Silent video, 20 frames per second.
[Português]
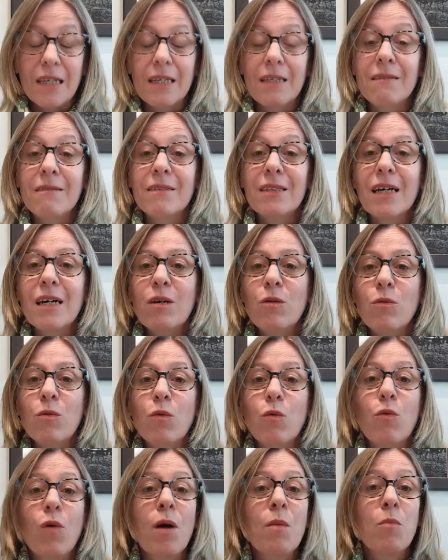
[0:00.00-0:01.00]

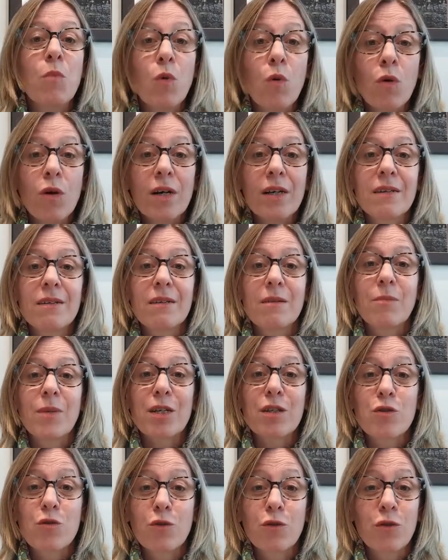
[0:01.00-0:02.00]
Então, o amor
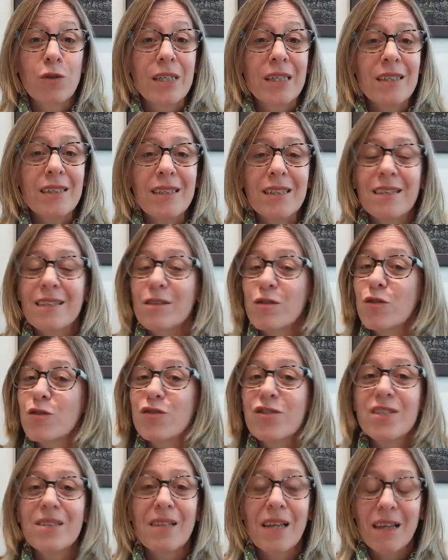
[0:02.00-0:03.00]
para Joana
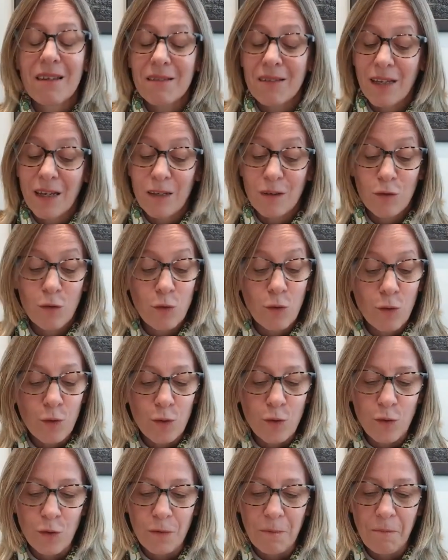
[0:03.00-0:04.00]
sustenta
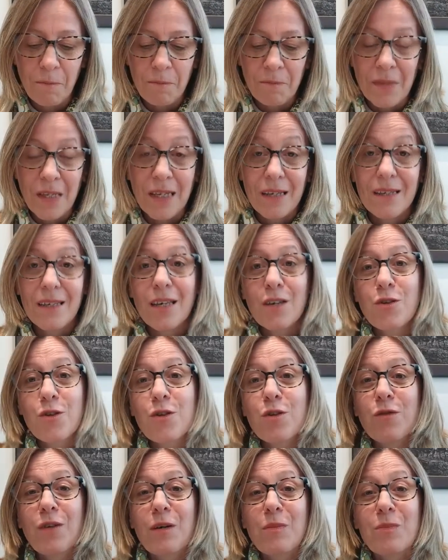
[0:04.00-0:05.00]
tudo. E a
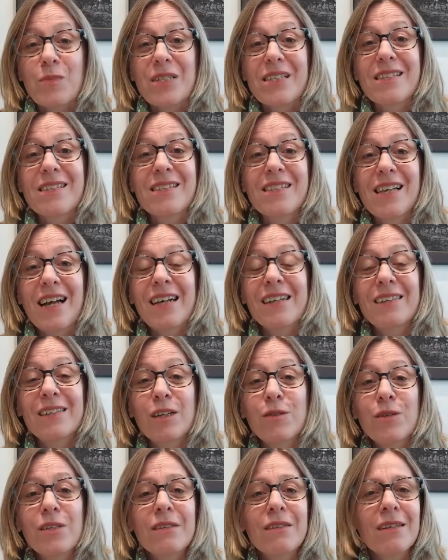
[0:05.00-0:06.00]
gente vai precisar
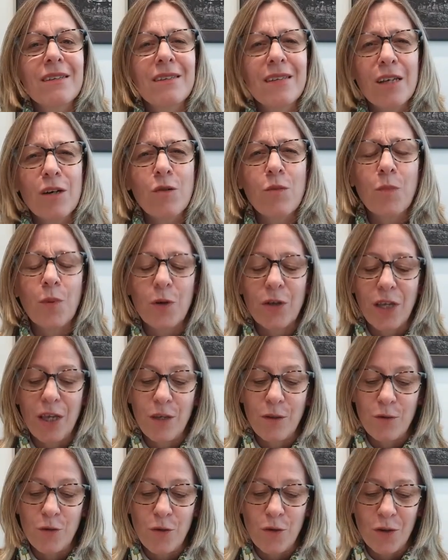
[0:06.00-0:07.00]
então entender um
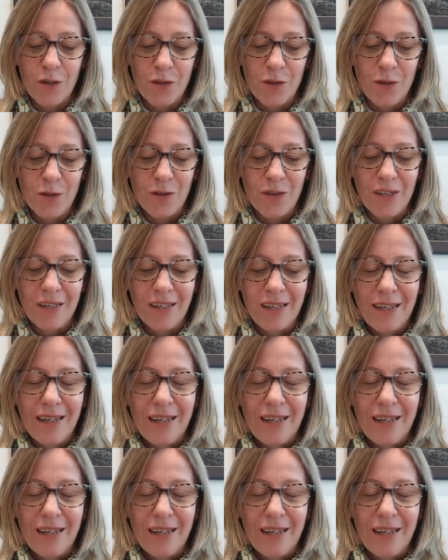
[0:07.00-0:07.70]
pouquinho disso.